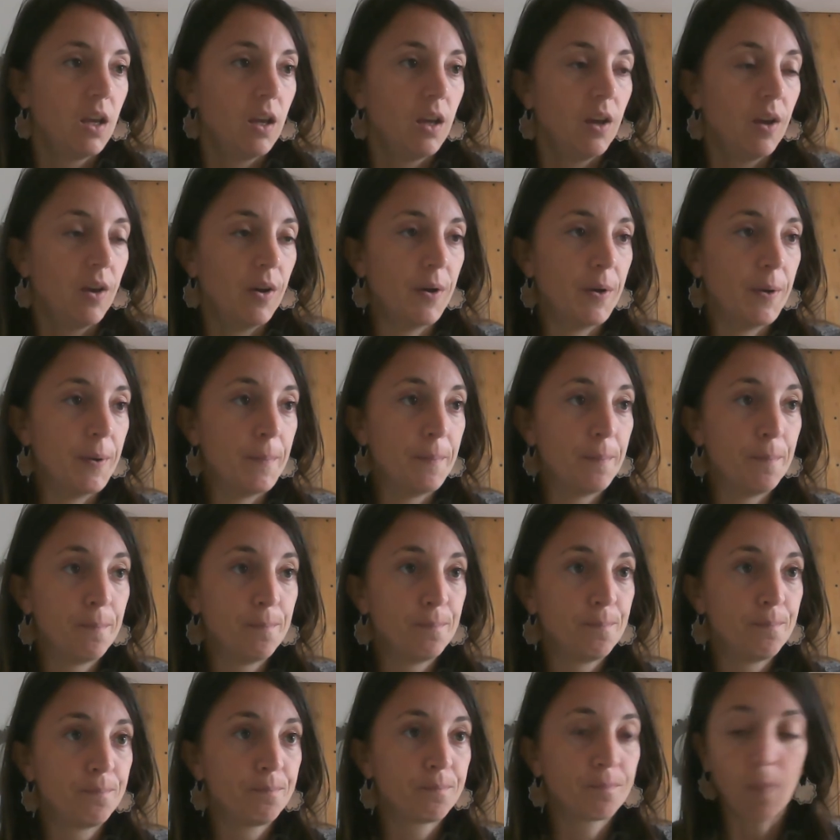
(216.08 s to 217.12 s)

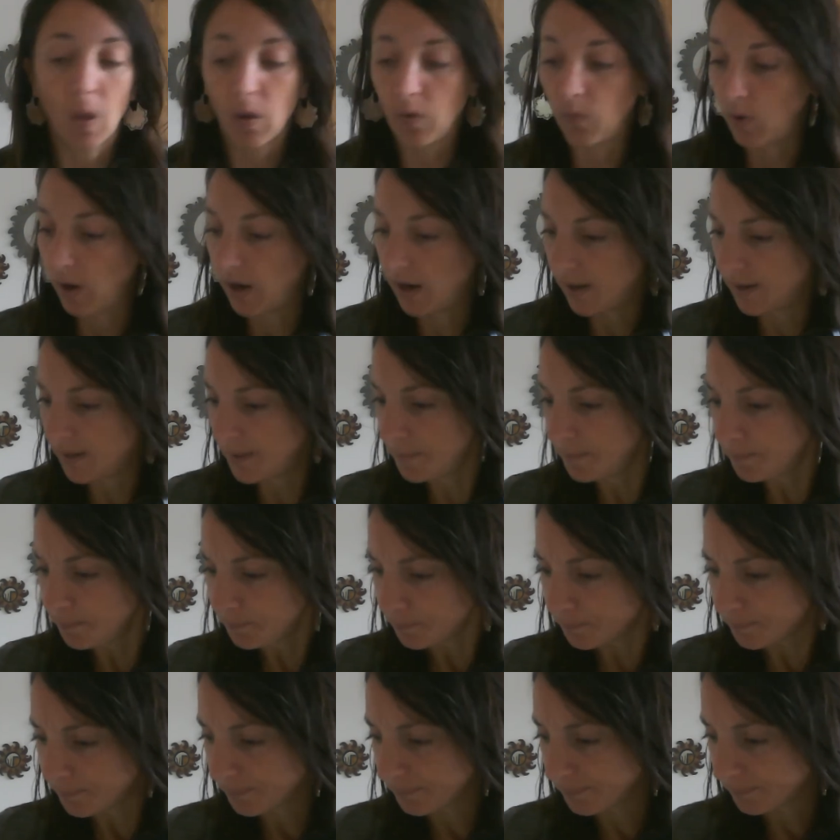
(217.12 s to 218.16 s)
voilà.
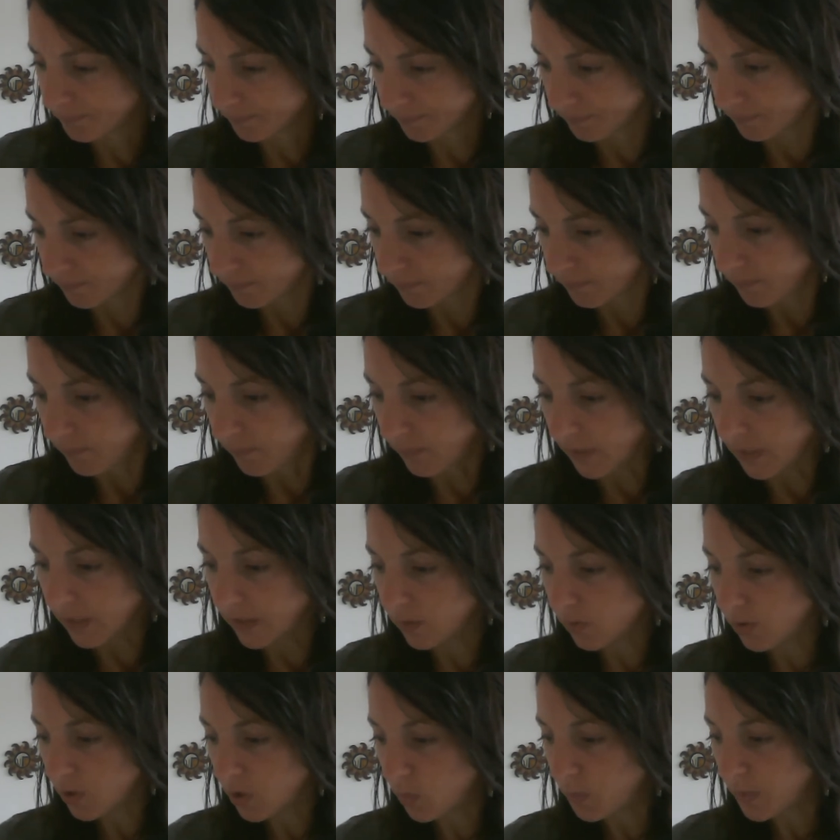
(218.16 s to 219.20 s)
Est-ce
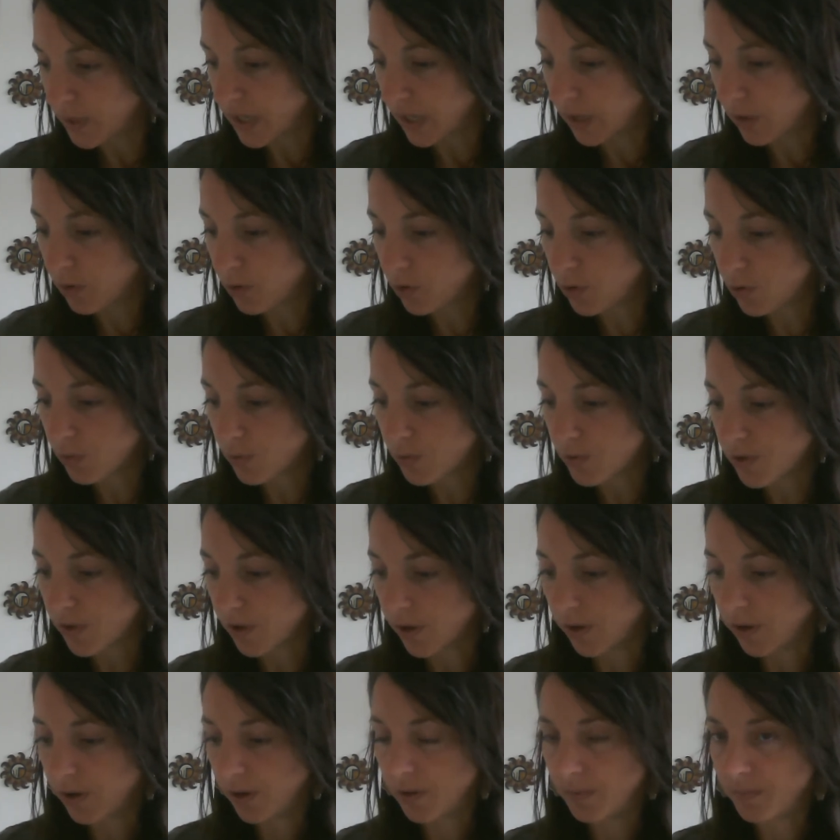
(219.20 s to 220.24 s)
que j'ai oublié quelque chose
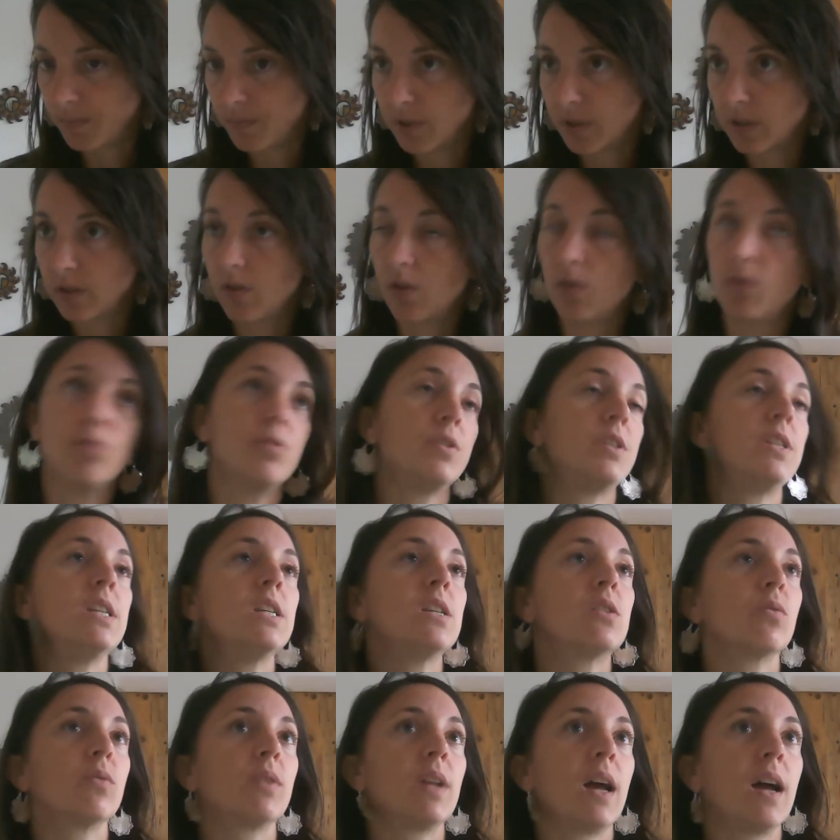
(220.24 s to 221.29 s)
euh, Dans le
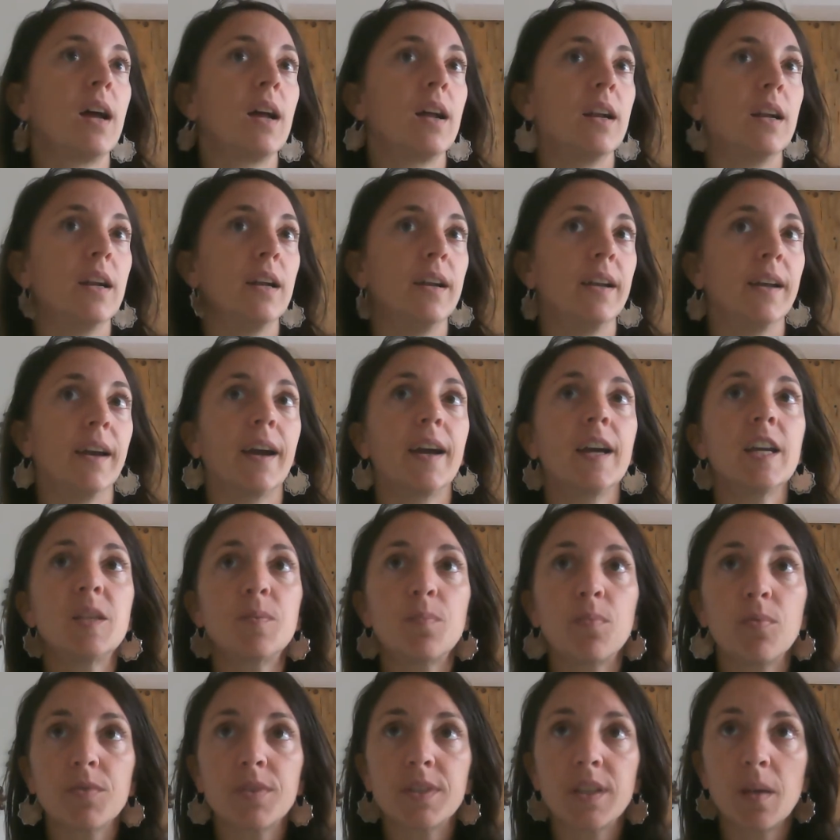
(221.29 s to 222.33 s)
6, on a les
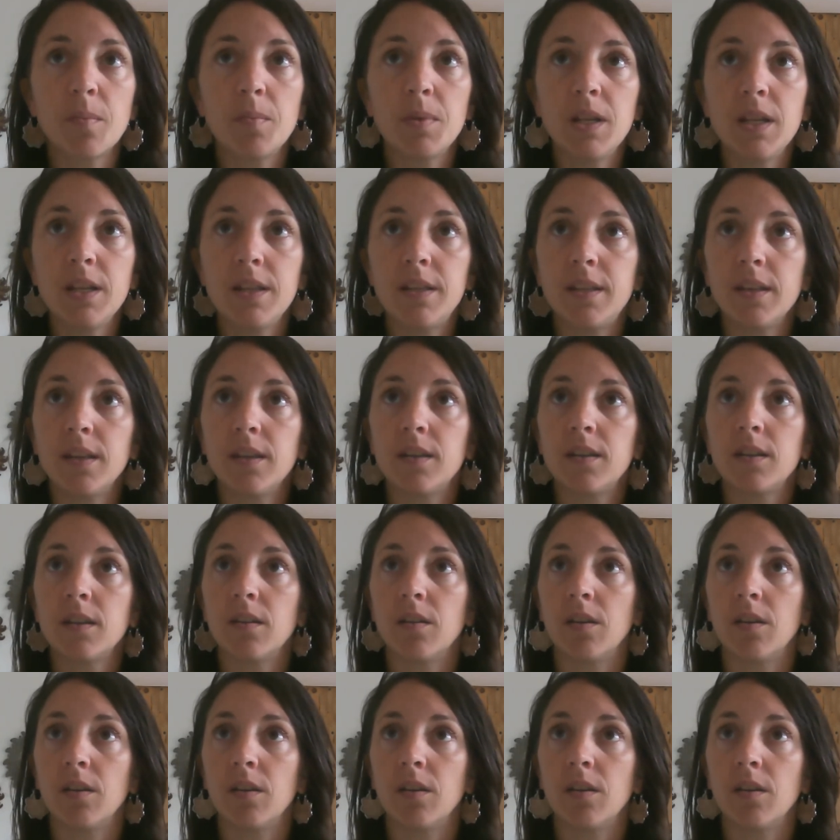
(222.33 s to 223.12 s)
responsabilités,